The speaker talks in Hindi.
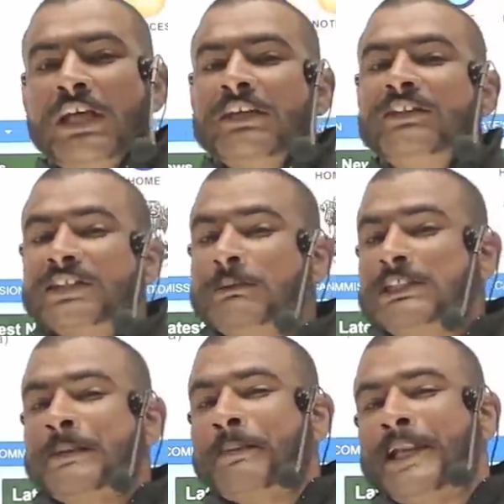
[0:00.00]
दिसंबर
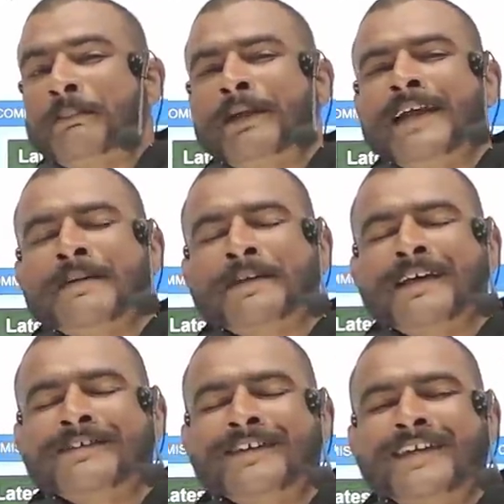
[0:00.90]
से पहले पहले आपके
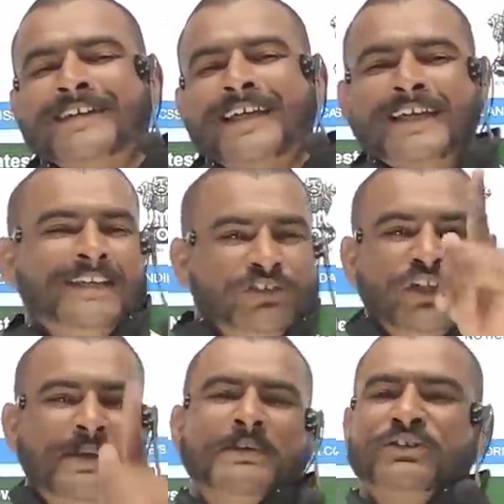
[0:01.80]
आंसर किया जाएगी
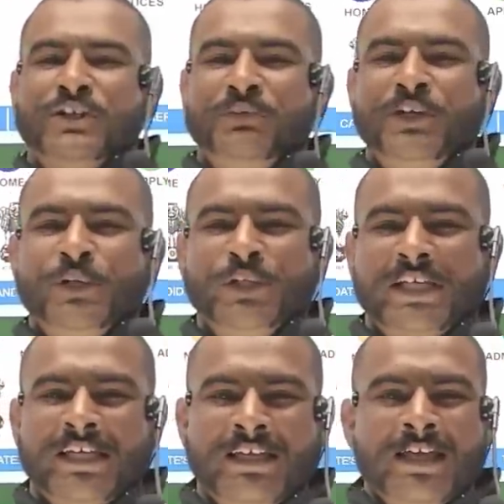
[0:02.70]
जितने बच्चों ने वीडियो देखे